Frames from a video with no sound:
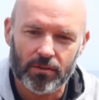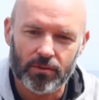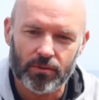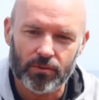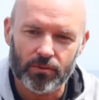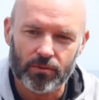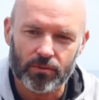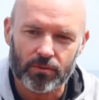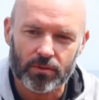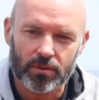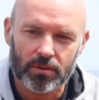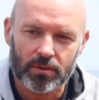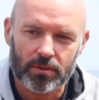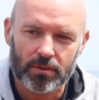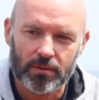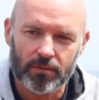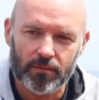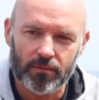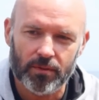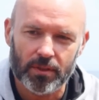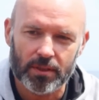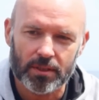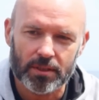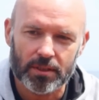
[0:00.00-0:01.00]
już
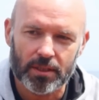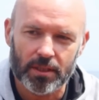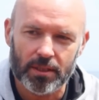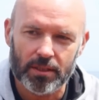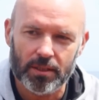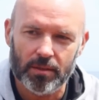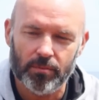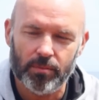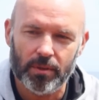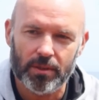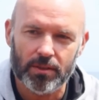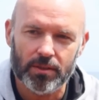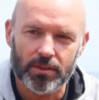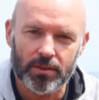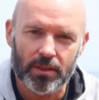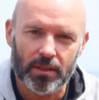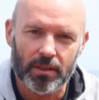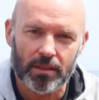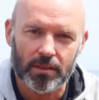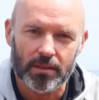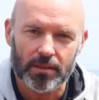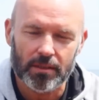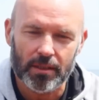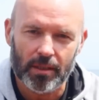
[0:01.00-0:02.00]
więcej nie
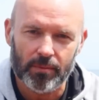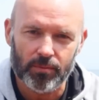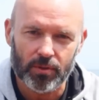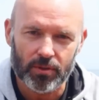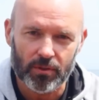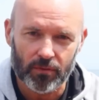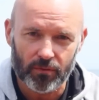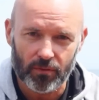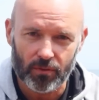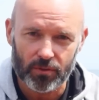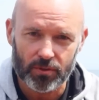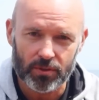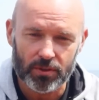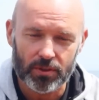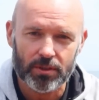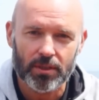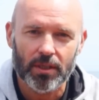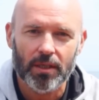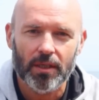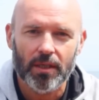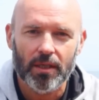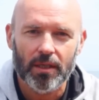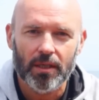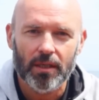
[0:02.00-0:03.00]
będzie nami dowodzić